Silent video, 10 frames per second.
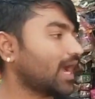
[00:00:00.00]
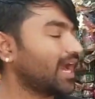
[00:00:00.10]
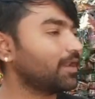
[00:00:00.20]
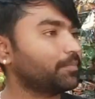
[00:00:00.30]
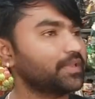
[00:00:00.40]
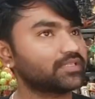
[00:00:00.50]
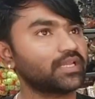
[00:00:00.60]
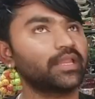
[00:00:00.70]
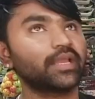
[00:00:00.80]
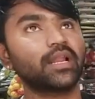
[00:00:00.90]
கார் பீஸை
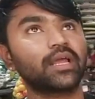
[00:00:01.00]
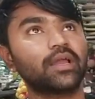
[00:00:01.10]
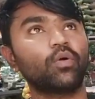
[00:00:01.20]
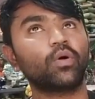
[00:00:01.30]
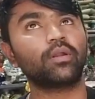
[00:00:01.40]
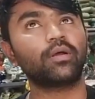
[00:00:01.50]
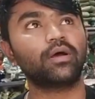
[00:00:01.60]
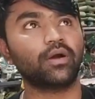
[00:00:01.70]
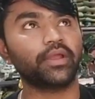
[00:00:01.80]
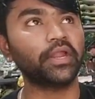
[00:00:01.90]
நீங்களுக்கு ஒரு
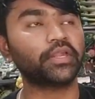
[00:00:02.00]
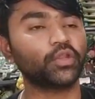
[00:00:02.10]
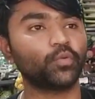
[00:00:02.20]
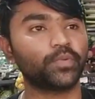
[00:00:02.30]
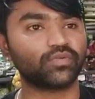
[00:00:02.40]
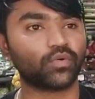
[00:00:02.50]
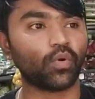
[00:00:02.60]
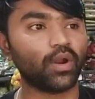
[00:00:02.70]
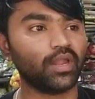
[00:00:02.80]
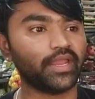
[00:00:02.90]
எயிட்டி ருபீஸ் வரும்
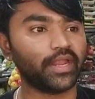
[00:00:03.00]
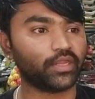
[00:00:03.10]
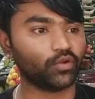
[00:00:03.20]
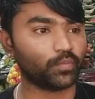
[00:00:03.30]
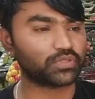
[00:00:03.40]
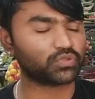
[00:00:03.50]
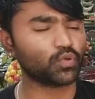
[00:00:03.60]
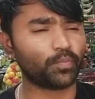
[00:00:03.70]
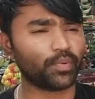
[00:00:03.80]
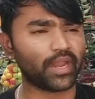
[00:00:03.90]
ஓன்லி எயிட்டி ருபீஸ்
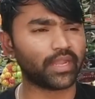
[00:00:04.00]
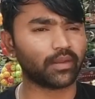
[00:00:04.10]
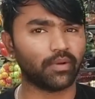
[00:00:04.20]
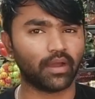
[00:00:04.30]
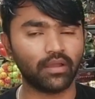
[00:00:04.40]
சூப்பர் ஐட்டமாக